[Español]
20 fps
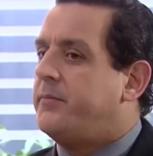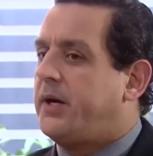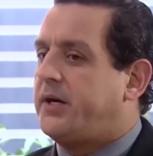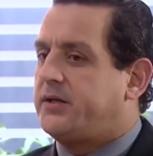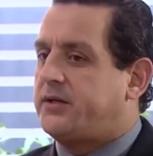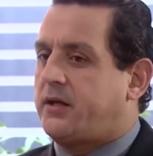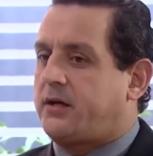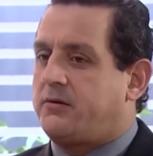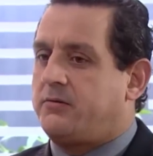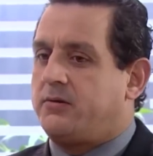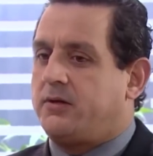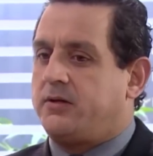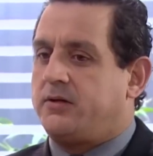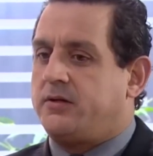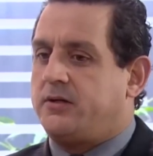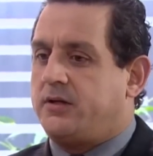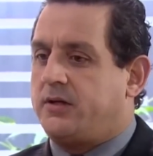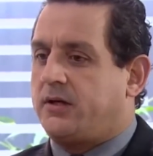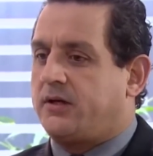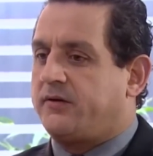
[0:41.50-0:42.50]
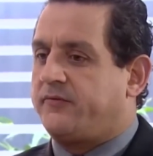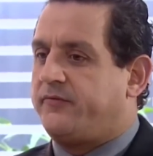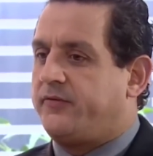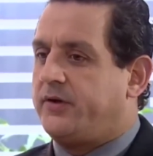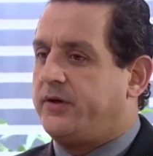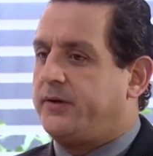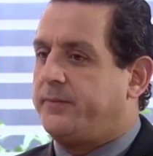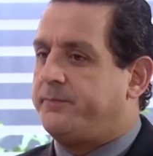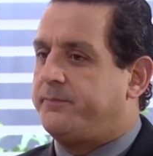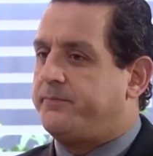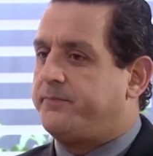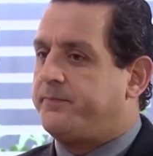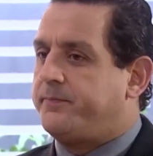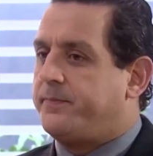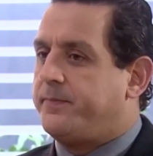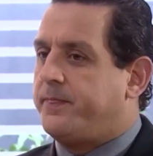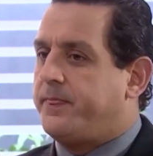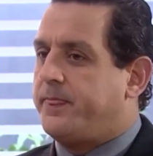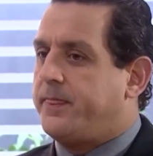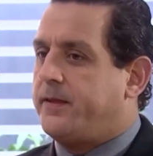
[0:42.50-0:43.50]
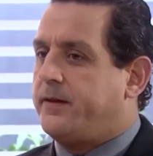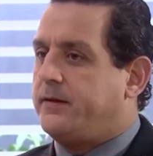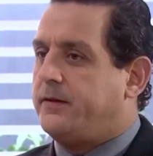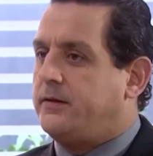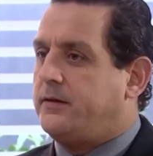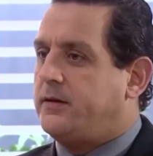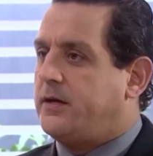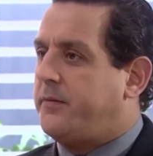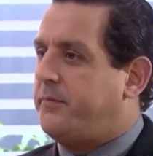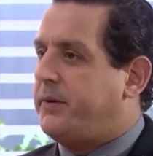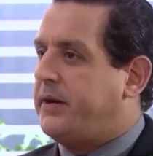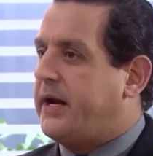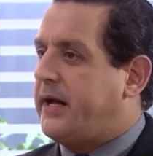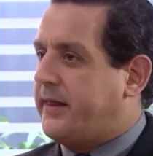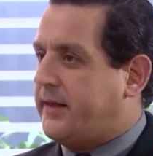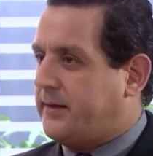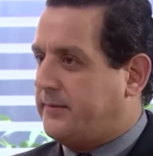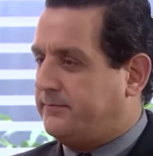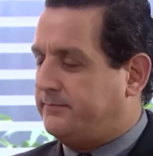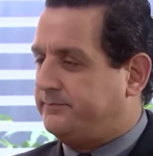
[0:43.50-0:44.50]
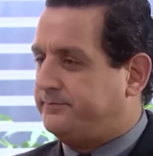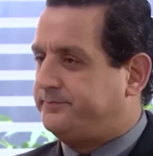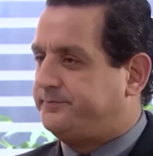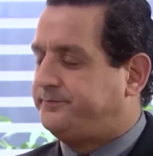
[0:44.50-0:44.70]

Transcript: Más que terrible, diría que fue inesperada.